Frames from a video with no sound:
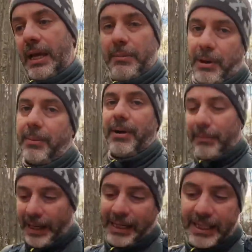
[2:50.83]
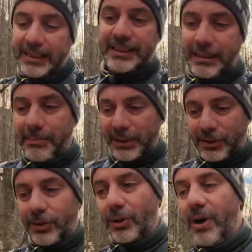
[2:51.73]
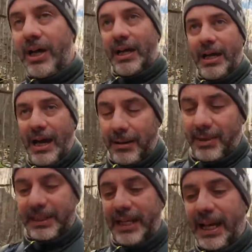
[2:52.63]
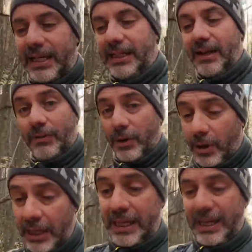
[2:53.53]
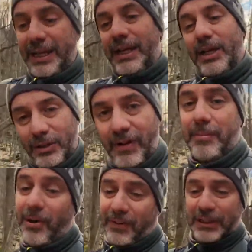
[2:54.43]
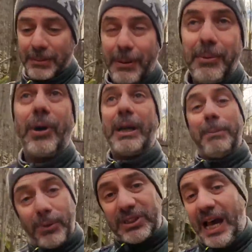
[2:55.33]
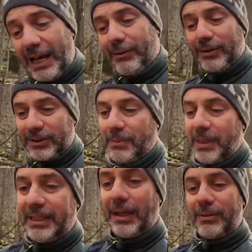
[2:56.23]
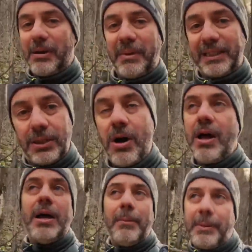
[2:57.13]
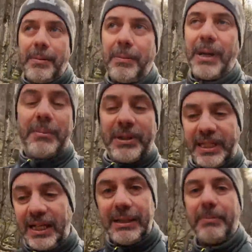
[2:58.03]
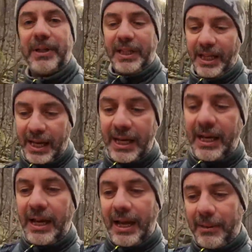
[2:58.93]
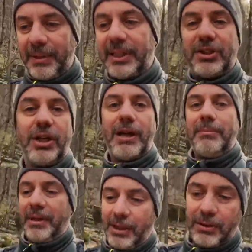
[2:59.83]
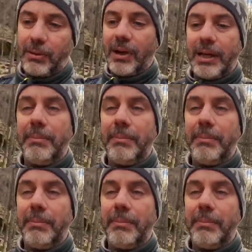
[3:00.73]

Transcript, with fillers: però bene o male siamo sempre sotto a martellare di lavoro, dovrebbero farci proprio riposare quando siamo all'interno del mezzo, prima o poi la mattina di partire e metterci in cammino da qualche